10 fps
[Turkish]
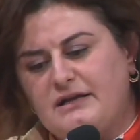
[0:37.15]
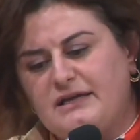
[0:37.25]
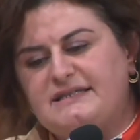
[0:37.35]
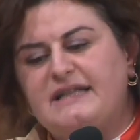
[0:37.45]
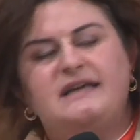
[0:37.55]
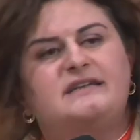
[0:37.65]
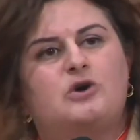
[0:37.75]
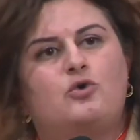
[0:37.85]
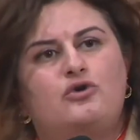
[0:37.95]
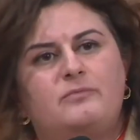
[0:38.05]
istediğinize
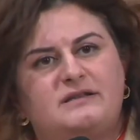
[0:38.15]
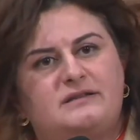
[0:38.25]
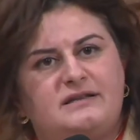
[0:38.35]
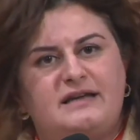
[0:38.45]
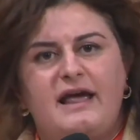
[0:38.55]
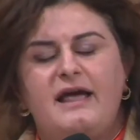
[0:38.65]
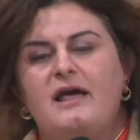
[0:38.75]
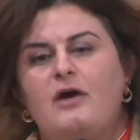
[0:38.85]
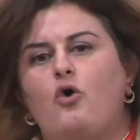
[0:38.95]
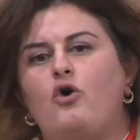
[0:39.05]
uymadı diye
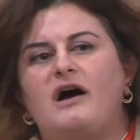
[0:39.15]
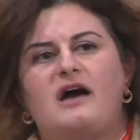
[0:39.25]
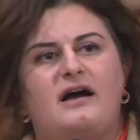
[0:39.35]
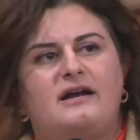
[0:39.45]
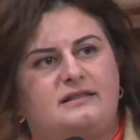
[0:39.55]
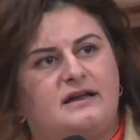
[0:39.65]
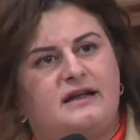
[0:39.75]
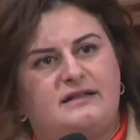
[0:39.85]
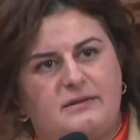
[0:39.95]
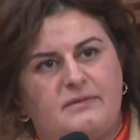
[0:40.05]
o hakaretlerin
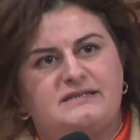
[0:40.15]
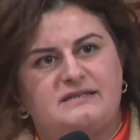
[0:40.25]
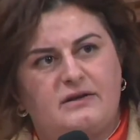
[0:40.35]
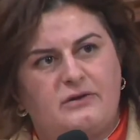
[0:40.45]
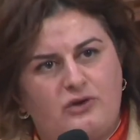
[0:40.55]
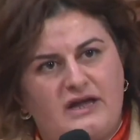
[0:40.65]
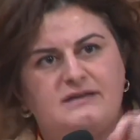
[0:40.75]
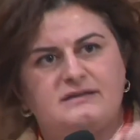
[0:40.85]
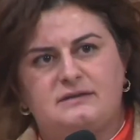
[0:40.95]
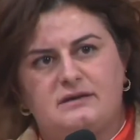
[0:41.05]
edilmesine
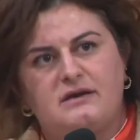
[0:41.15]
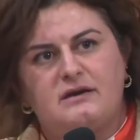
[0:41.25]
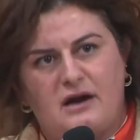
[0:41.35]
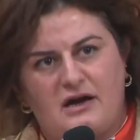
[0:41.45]
yüreğiniz e,